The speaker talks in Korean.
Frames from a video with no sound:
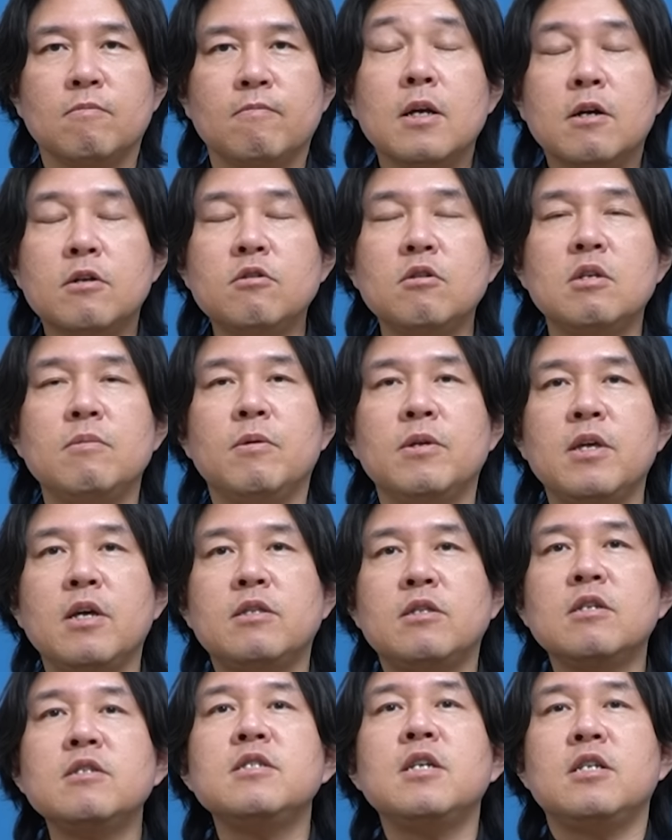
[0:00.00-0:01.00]
그래서
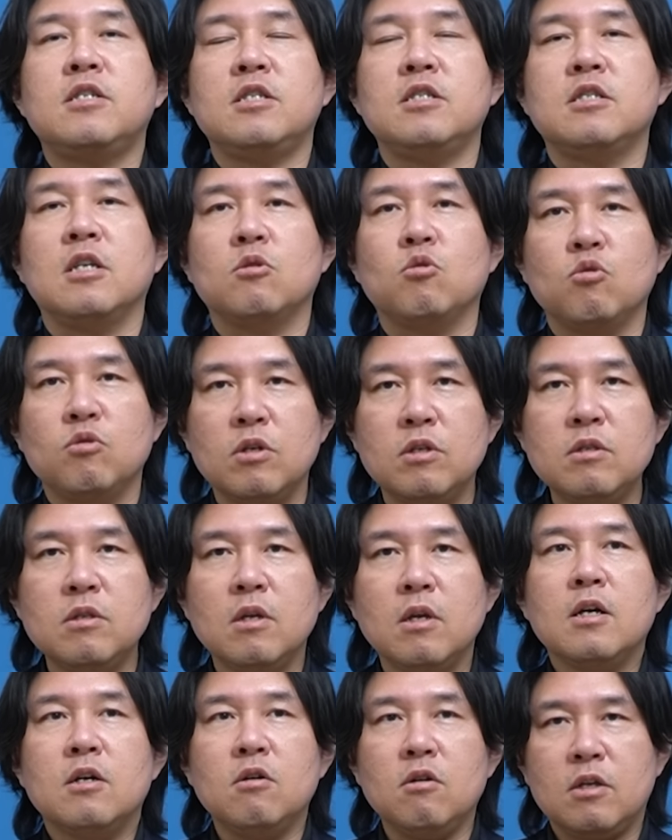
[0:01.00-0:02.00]
이번에 특례시 제도는
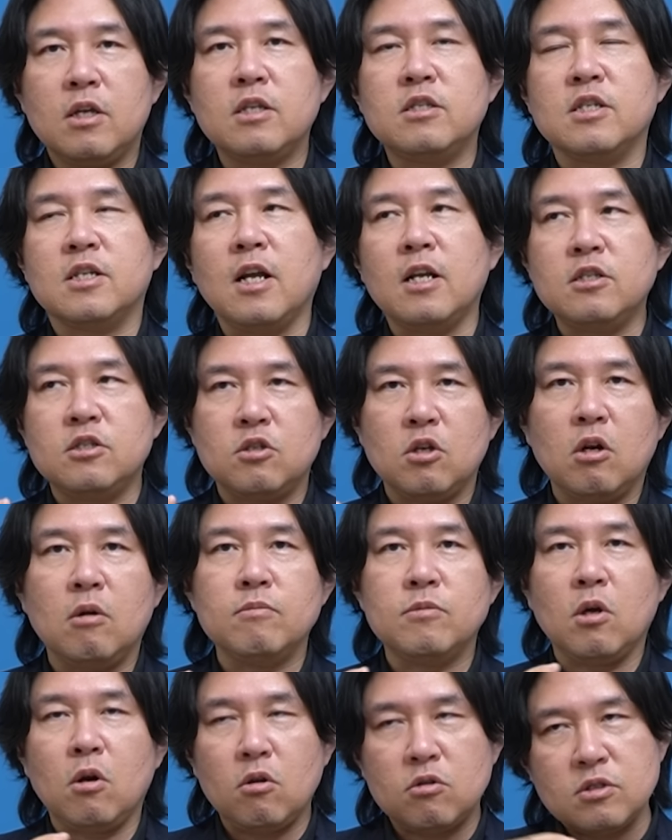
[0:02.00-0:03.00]
그렇게
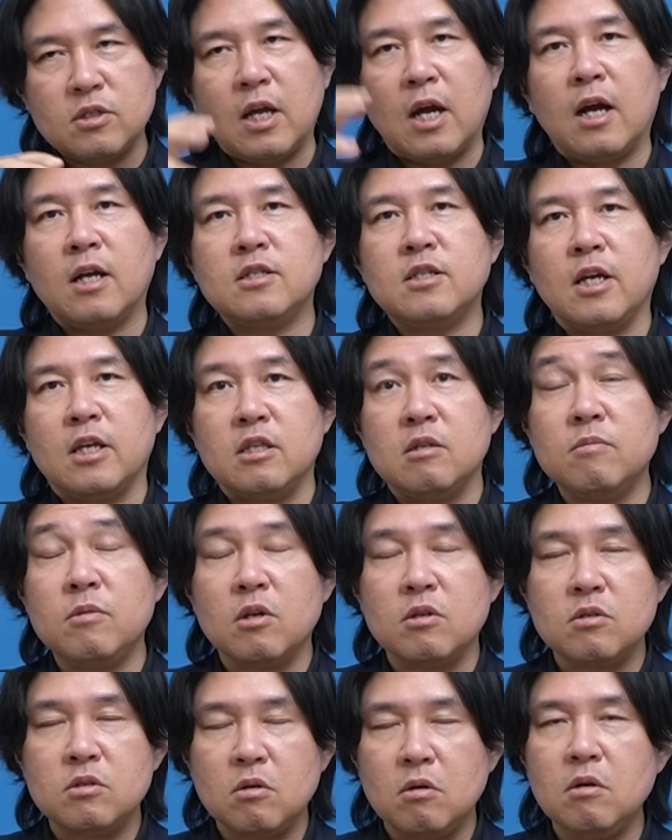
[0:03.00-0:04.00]
직할시처럼 떨어져 나가지
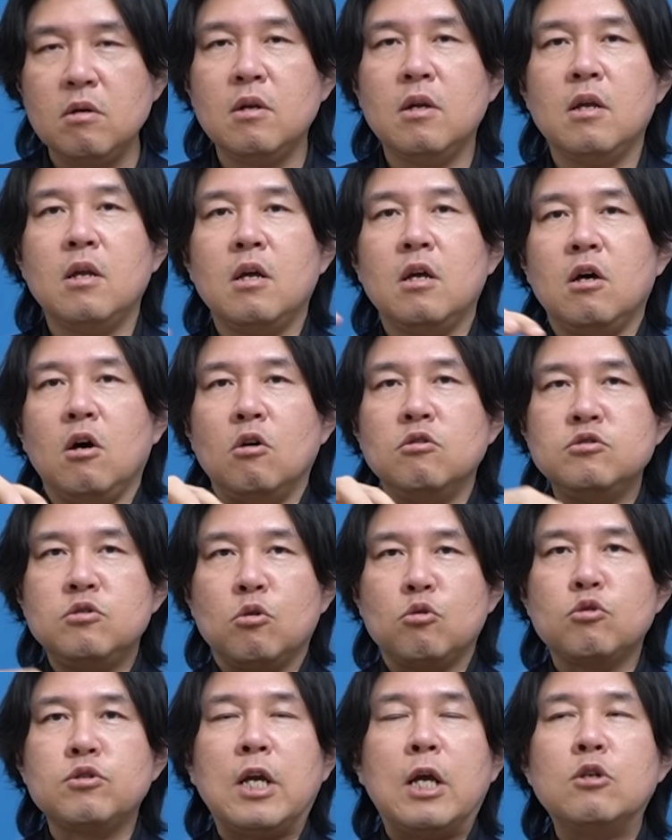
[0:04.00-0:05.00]
않으면서 어느
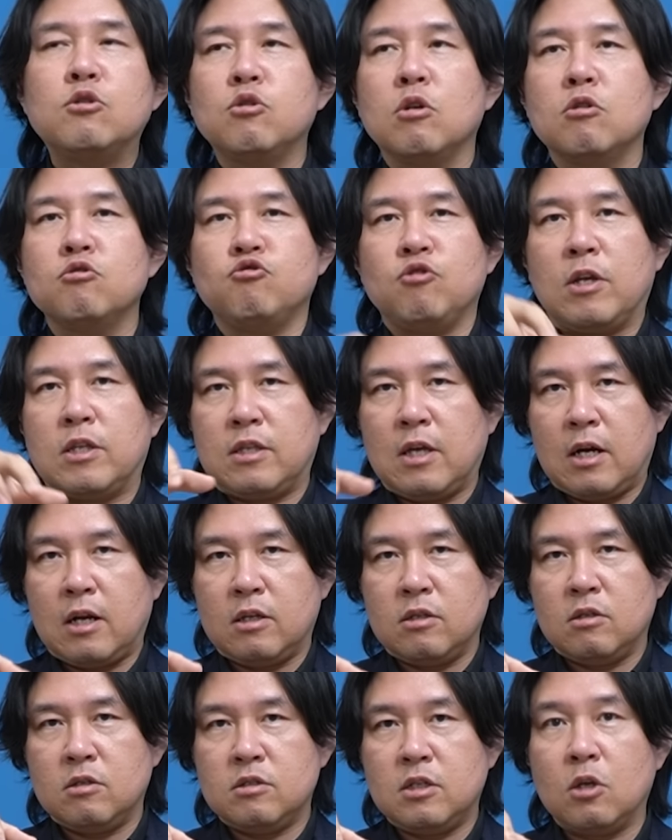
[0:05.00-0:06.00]
정도 자율성을
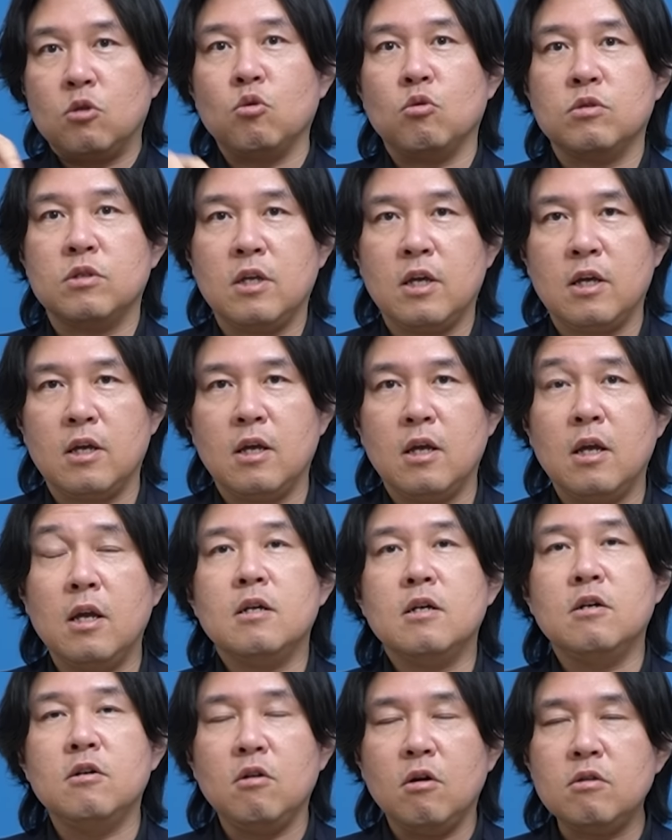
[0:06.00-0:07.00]
주겠다라는 제도인데
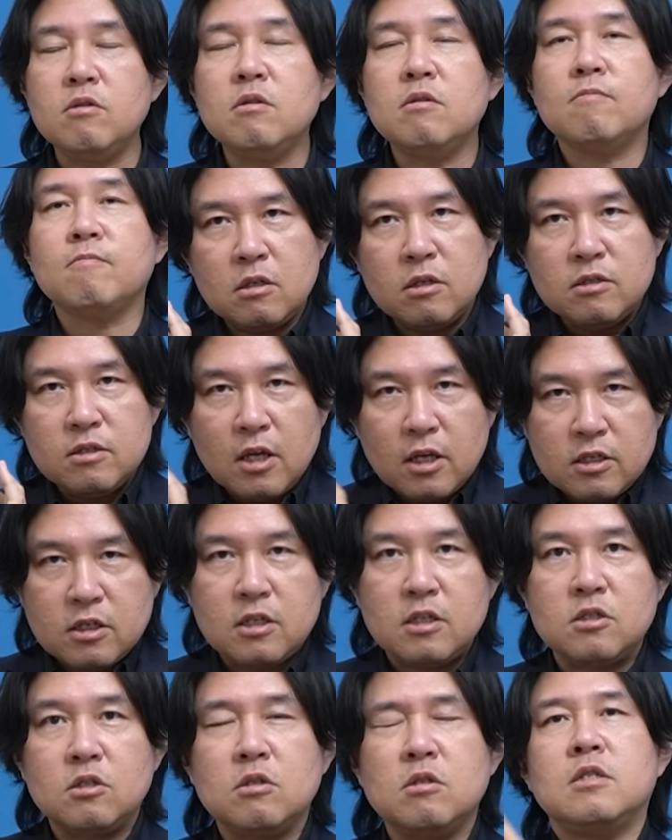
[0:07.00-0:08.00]
그런
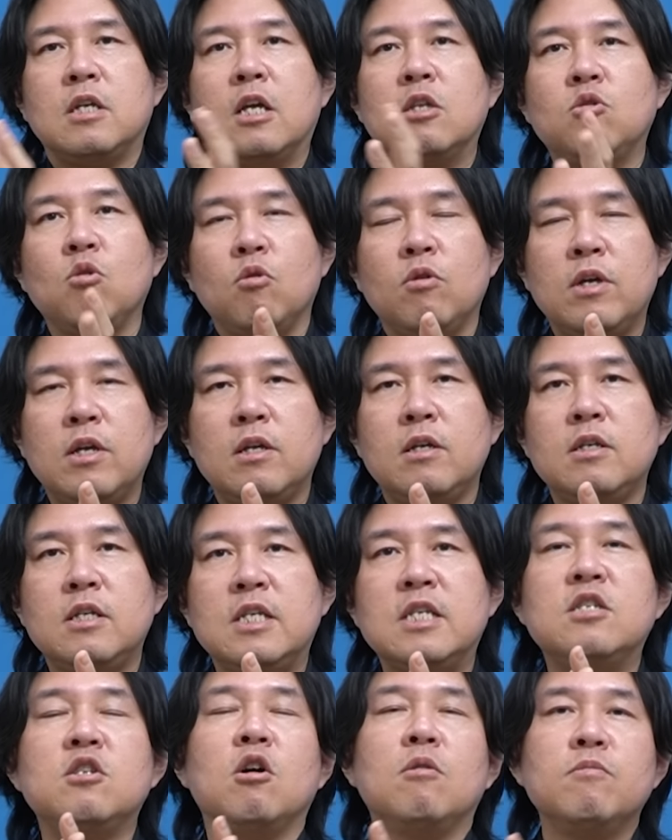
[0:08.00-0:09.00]
특례시 제도의
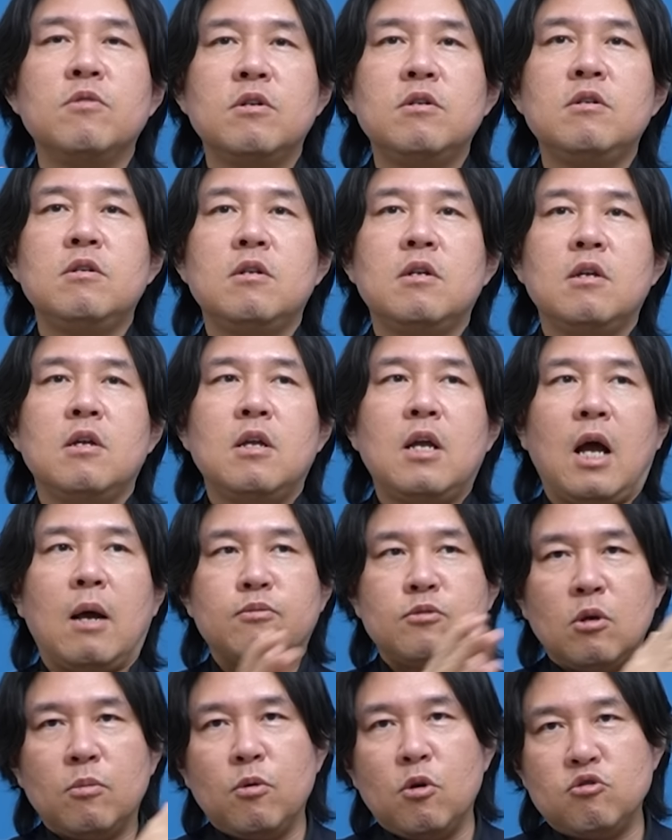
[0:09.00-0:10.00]
이념을
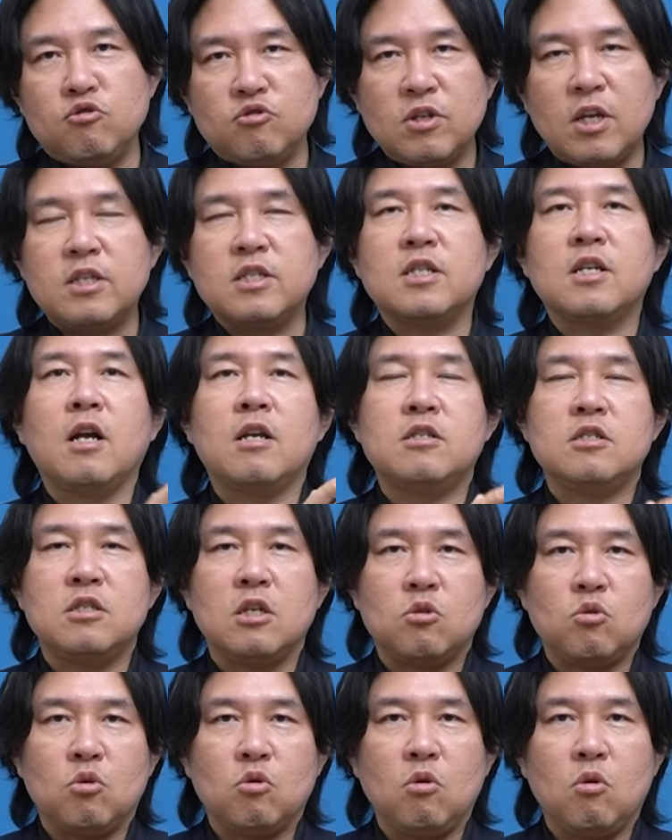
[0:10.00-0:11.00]
앞서 보여준 게 직할시
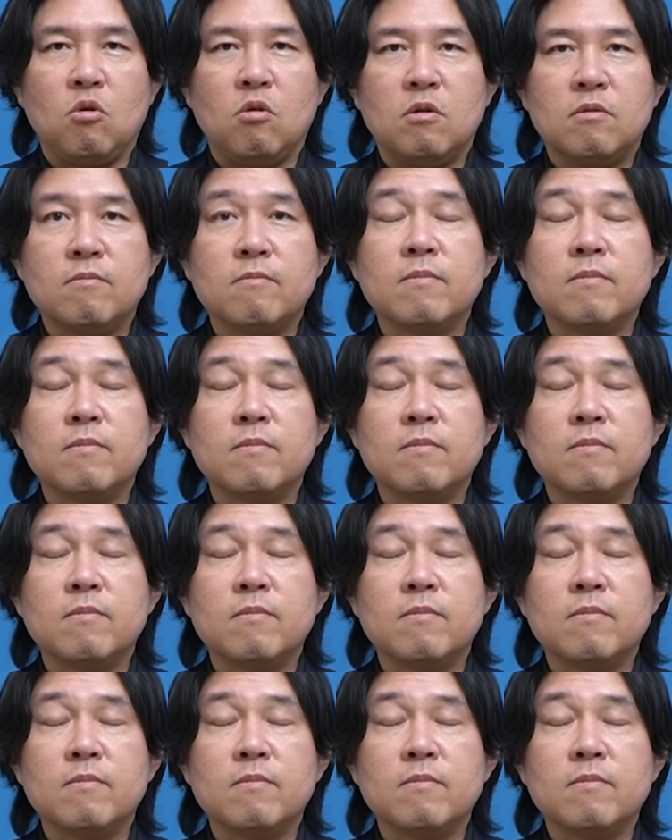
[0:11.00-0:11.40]
제도고